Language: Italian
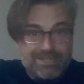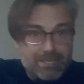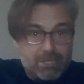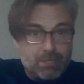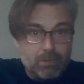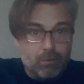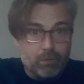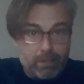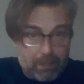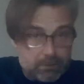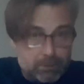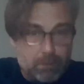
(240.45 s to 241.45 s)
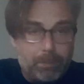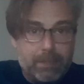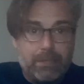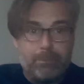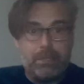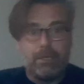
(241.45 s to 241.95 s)
gestione
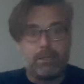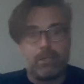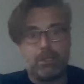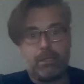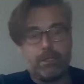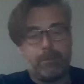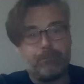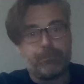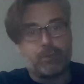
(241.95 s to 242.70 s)
completamente,